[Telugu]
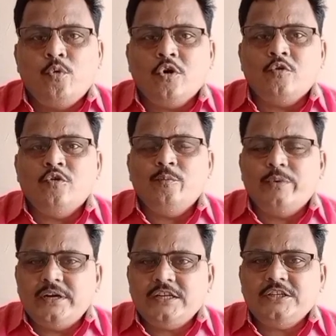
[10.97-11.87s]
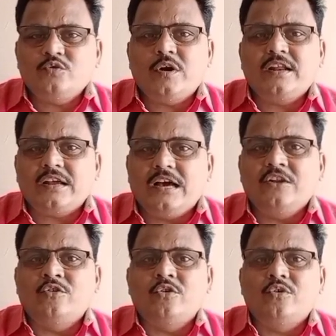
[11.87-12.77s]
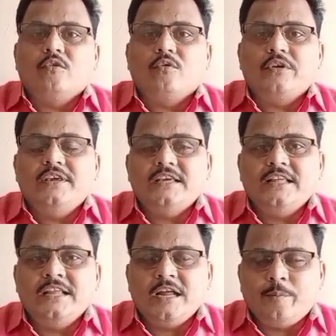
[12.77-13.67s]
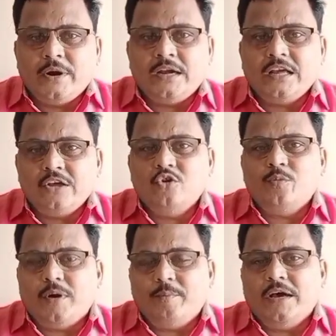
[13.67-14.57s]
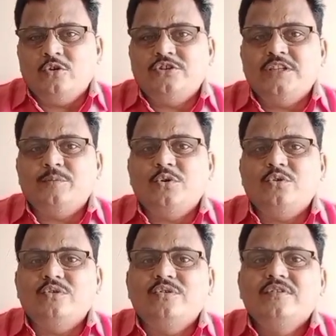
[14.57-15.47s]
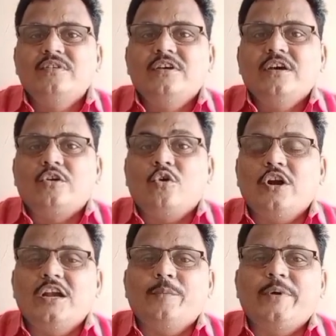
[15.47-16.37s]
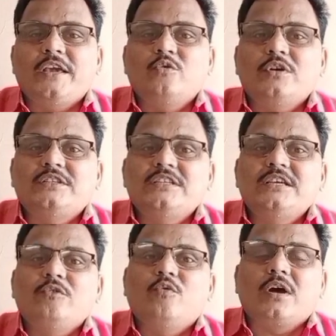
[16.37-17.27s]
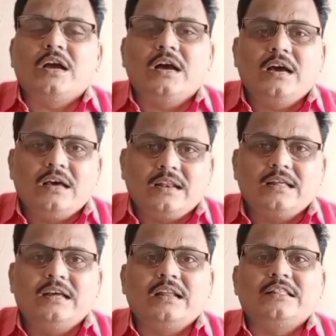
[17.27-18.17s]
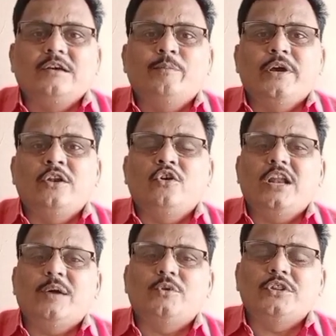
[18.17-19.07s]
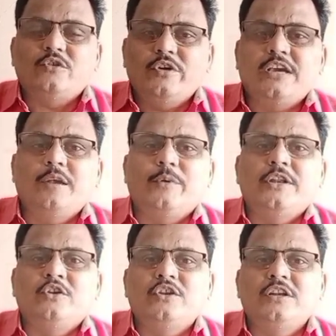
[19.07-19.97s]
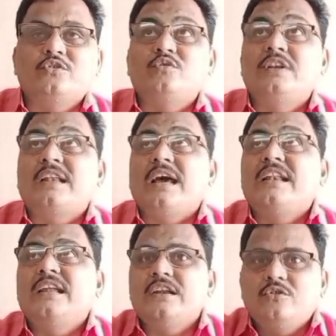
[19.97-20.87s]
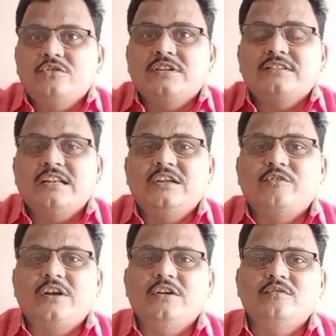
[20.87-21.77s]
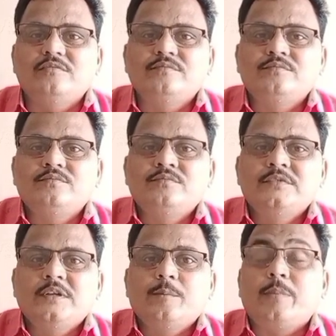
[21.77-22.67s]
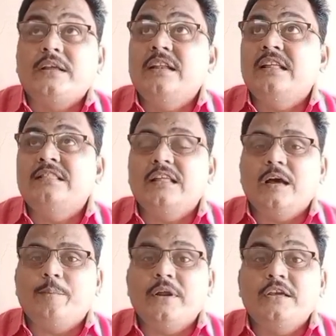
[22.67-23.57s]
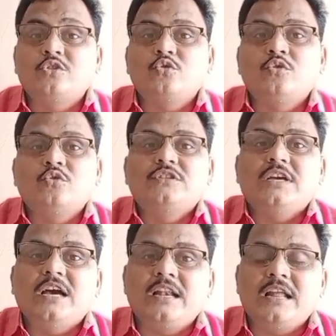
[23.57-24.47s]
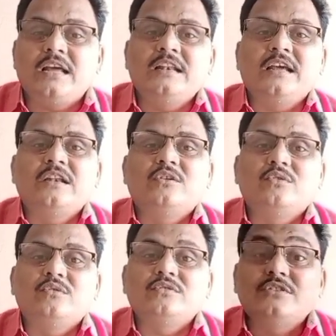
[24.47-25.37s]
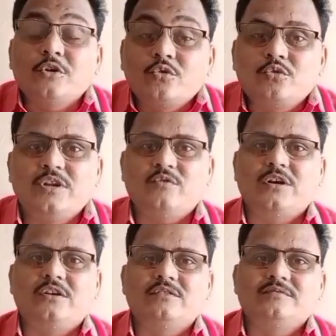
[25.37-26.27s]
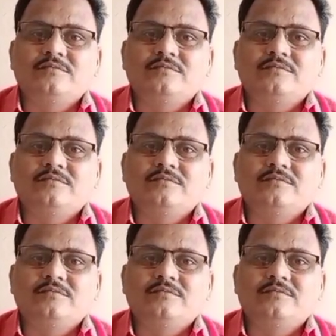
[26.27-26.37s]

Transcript: పూర్వం బ్రిటిష్ వారి కాలంలో ఏదైనా పండగలు పబ్బాలు వచ్చినప్పుడు రోడ్లపైకి వచ్చి ఒక రథం పైనో లేకపోతే వెహికల్ పైనో నిలుచుకునే నాణ్యాలు ఇరదలేవాళ్ళు ప్రజలంతా పరిగెత్తుకొని వచ్చే ఆ నాణ్యాలను జవురుకునేవాళ్ళు